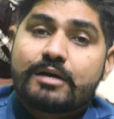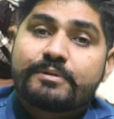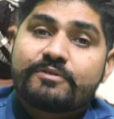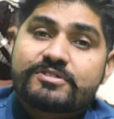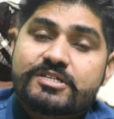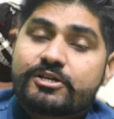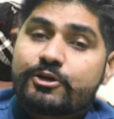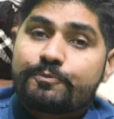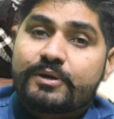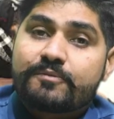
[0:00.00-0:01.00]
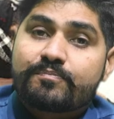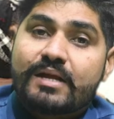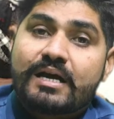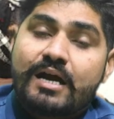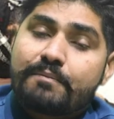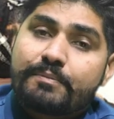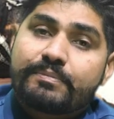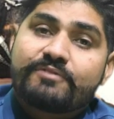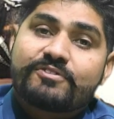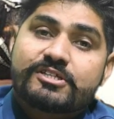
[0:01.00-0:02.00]
दें अपनी फसल के ऊपर अगर आप
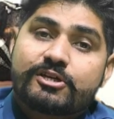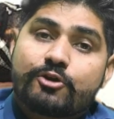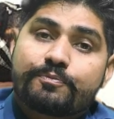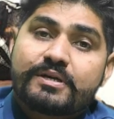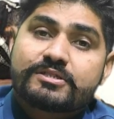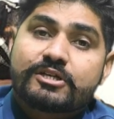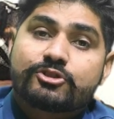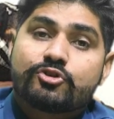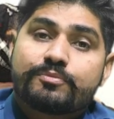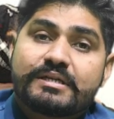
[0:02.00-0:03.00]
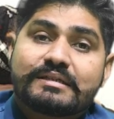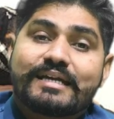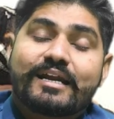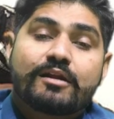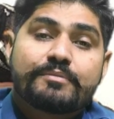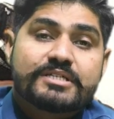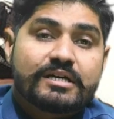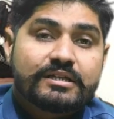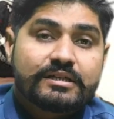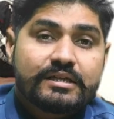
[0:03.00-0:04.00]
अपनी फसल के ऊपर सर्दियों में टनल
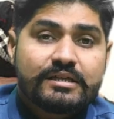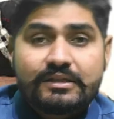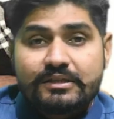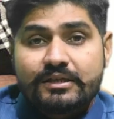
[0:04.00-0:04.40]
बिछा देंगे